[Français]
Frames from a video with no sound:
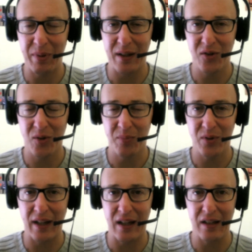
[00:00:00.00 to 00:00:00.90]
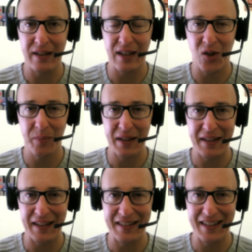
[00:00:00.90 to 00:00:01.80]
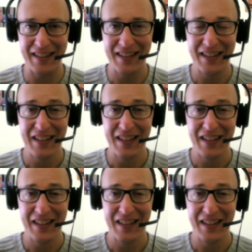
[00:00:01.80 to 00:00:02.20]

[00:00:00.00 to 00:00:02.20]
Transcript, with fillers: par exemple d'un grand maître indien